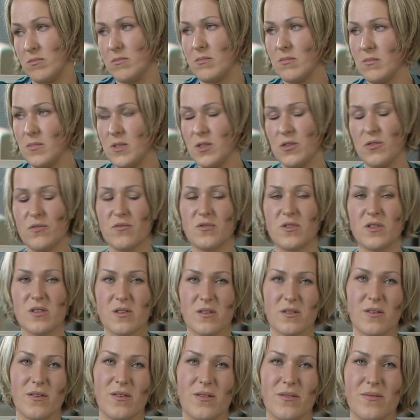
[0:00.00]
No i to
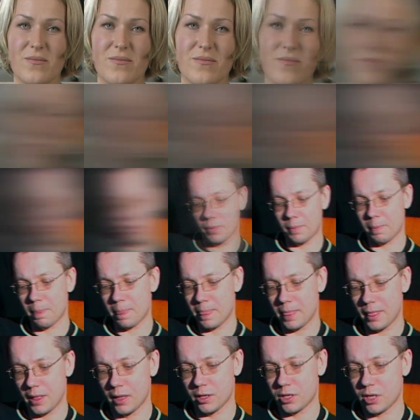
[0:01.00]
wszystko.
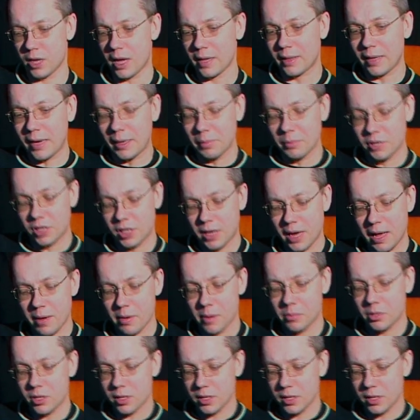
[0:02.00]
Czy ja tak myślałem,